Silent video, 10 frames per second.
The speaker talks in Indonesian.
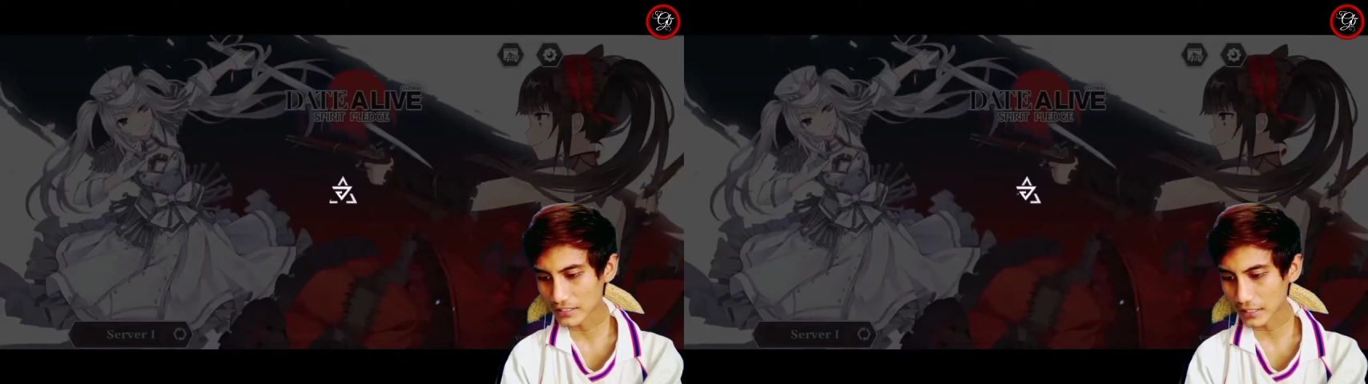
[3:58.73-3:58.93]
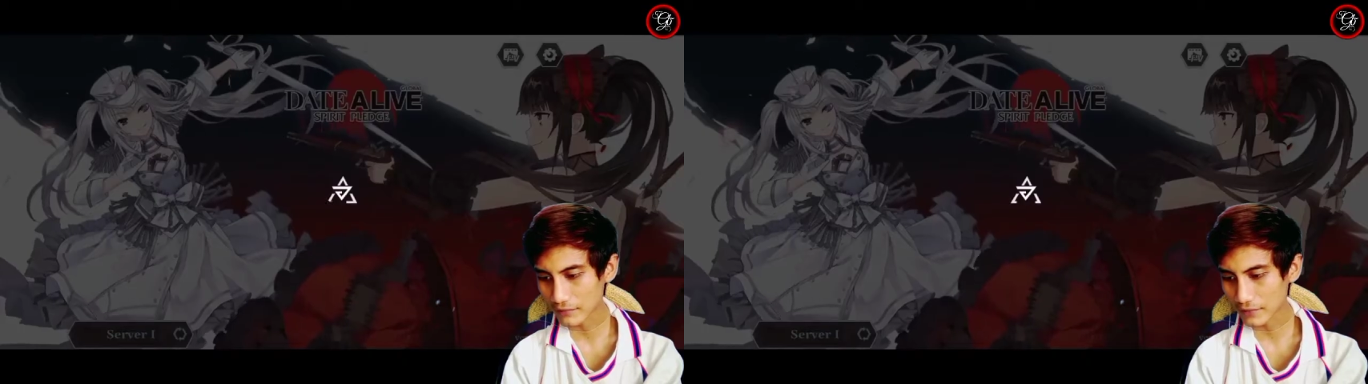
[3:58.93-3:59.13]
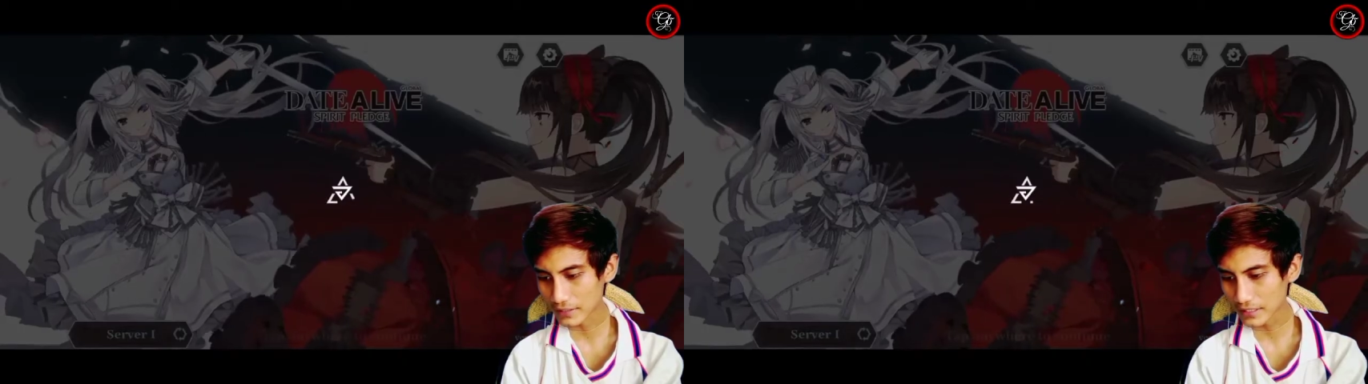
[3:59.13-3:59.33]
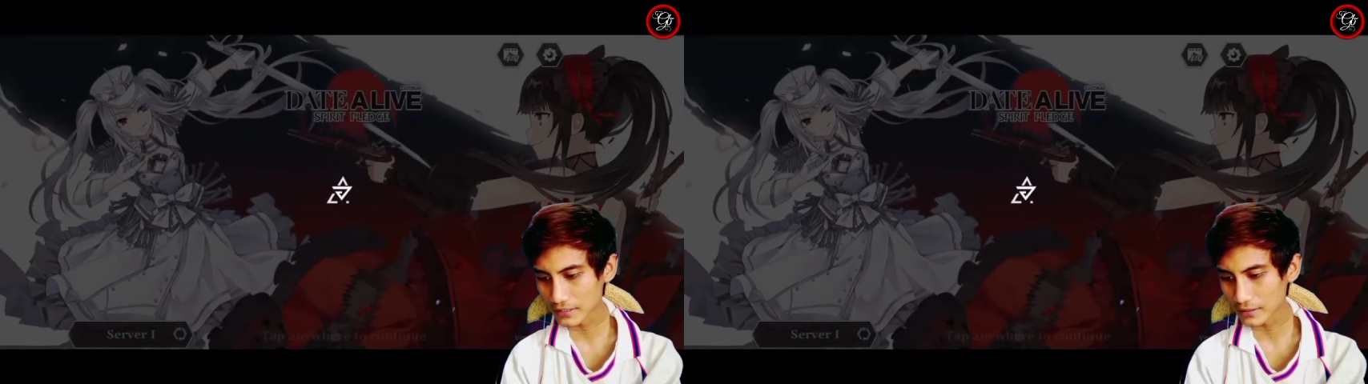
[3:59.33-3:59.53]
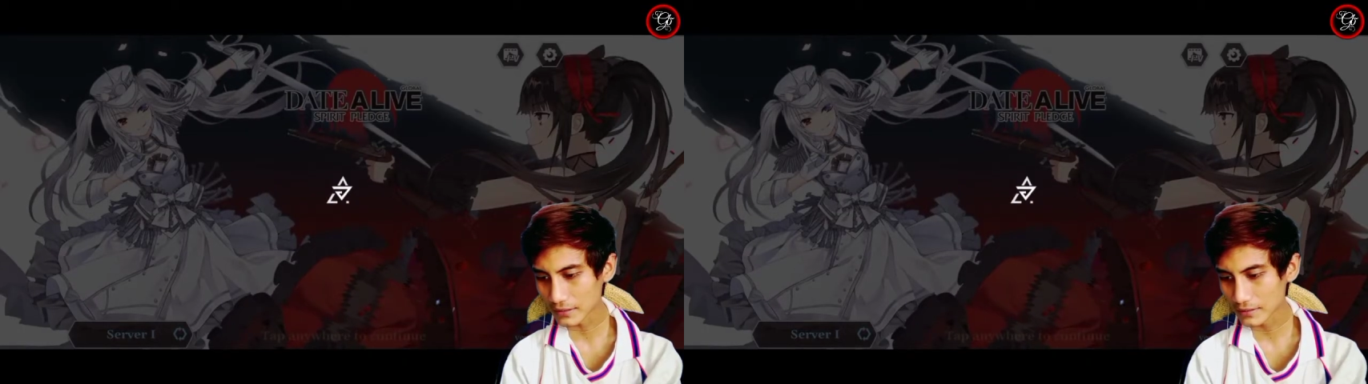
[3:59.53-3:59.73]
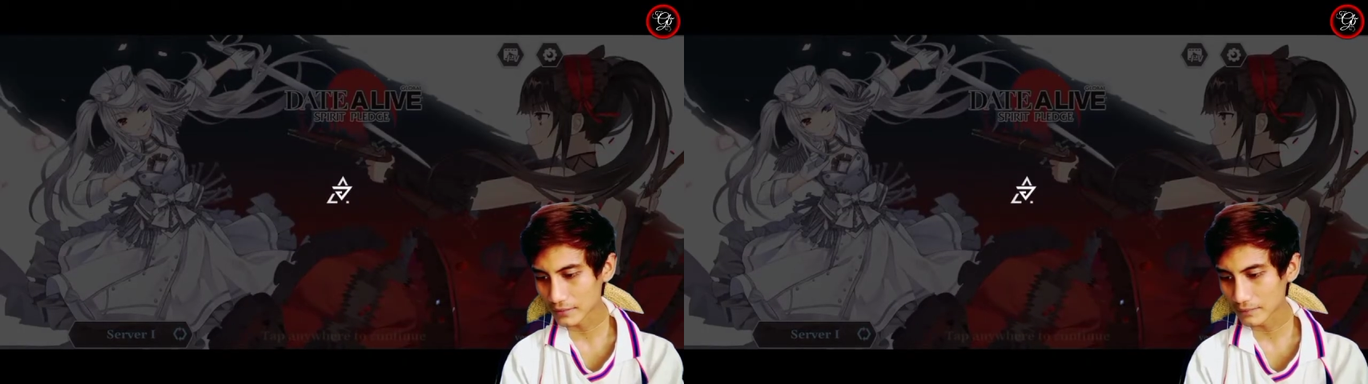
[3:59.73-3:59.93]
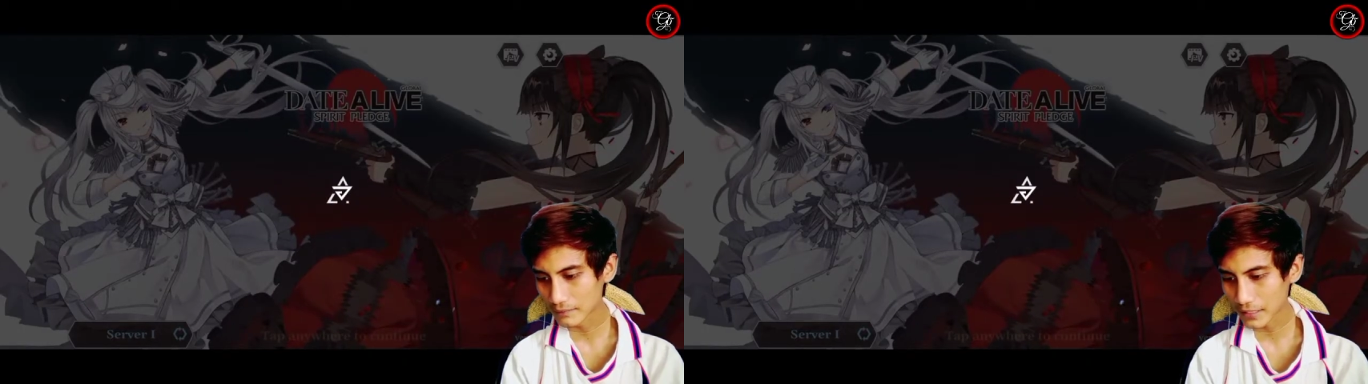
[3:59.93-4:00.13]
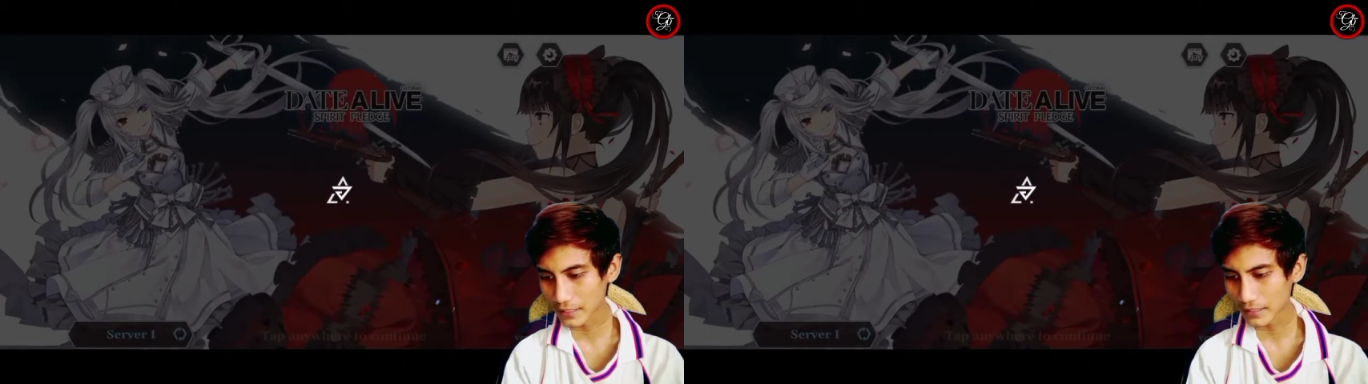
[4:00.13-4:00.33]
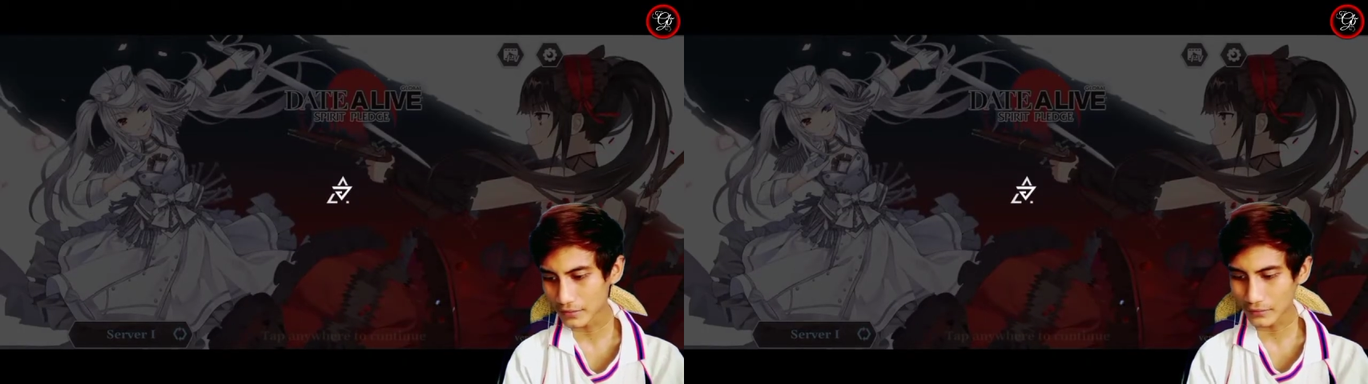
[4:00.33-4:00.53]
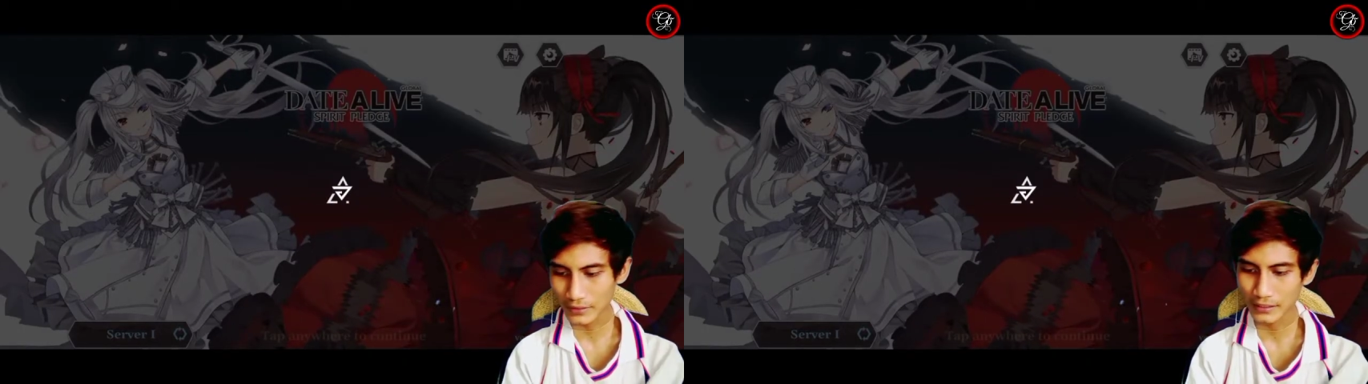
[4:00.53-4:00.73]
servernya sih mereka
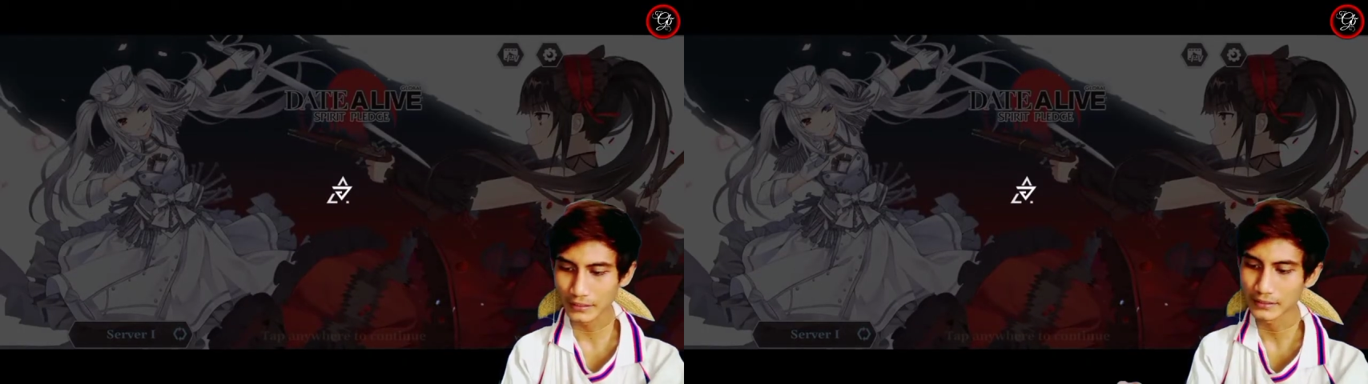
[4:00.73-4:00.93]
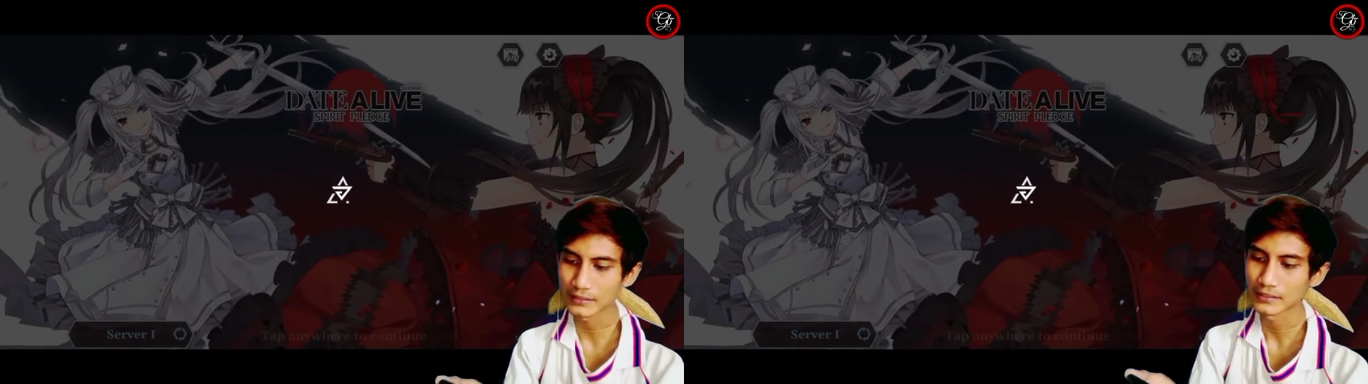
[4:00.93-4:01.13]
itu ya guys.